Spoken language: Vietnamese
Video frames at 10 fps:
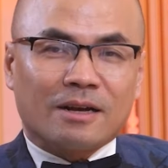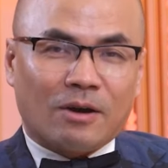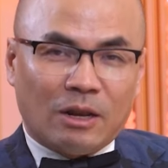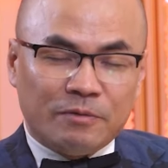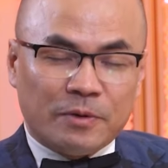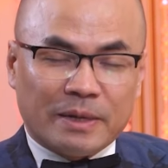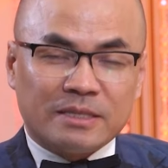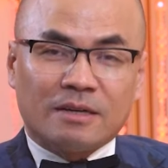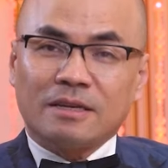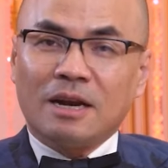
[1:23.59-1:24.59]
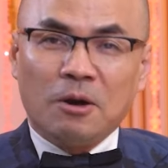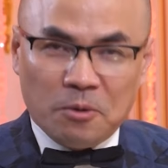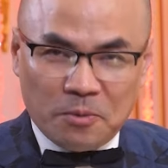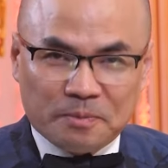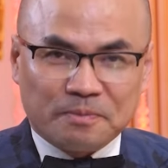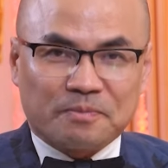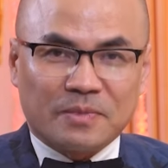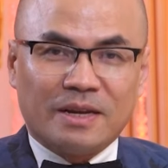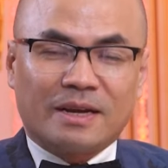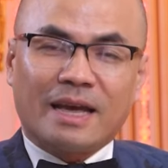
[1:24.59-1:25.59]
có lẽ quý vị cũng đã chờ rất lâu
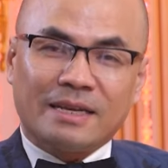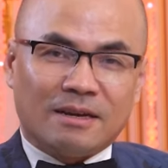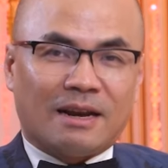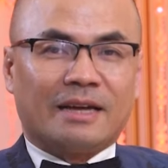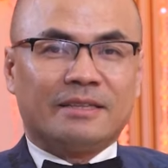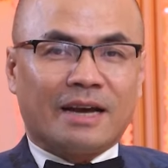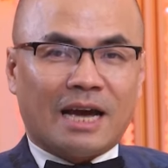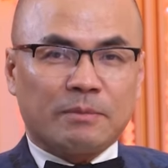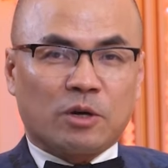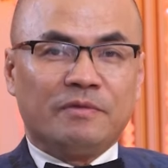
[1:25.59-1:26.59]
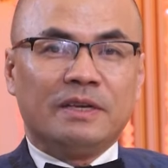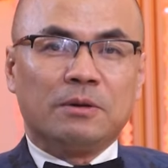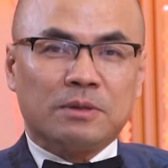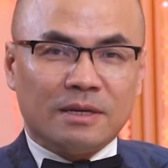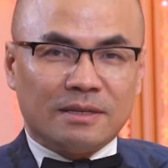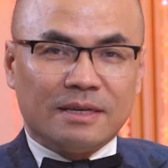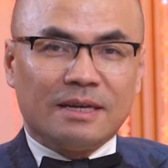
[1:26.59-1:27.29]
để được nghe trở lại tiếng hát mà quý vị yêu thích